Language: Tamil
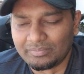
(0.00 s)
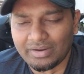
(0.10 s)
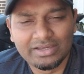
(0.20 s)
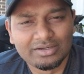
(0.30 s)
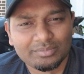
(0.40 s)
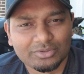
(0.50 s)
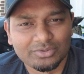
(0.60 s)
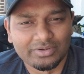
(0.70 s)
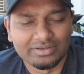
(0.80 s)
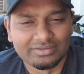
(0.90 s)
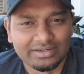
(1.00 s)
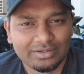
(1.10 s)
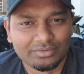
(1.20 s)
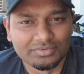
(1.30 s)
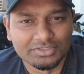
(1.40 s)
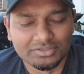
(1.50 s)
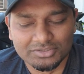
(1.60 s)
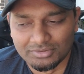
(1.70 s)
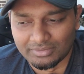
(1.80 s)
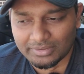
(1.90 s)
பைக்கை பொறுத்த வரைக்கும் என்ன ஒரு
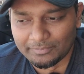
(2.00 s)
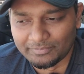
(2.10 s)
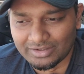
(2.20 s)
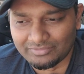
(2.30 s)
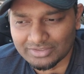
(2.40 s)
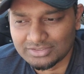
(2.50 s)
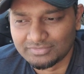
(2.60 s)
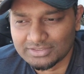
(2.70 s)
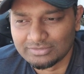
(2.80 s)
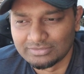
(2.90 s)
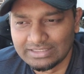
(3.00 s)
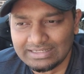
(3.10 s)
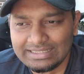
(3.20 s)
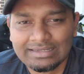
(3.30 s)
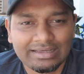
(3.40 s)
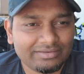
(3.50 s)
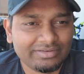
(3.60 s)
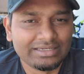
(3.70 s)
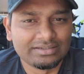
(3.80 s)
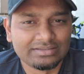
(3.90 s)
விஷயம்னு வச்சுக்கோங்களேன் நான் ஃபஸ்ட்டு ஃபஸ்ட்டு வந்து என் லீகலாக
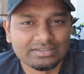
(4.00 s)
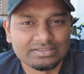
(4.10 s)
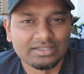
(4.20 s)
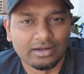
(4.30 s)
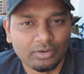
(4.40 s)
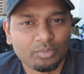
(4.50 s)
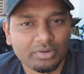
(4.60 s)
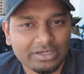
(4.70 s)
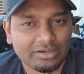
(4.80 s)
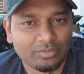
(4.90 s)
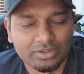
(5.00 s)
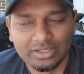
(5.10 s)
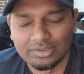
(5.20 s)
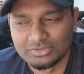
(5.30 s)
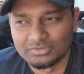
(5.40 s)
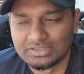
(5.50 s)
எங்கள் வீட்டுக்கு தெரிஞ்சு அலோவ் பண்ணி நான் ஓட்ட ஆரம்பித்தது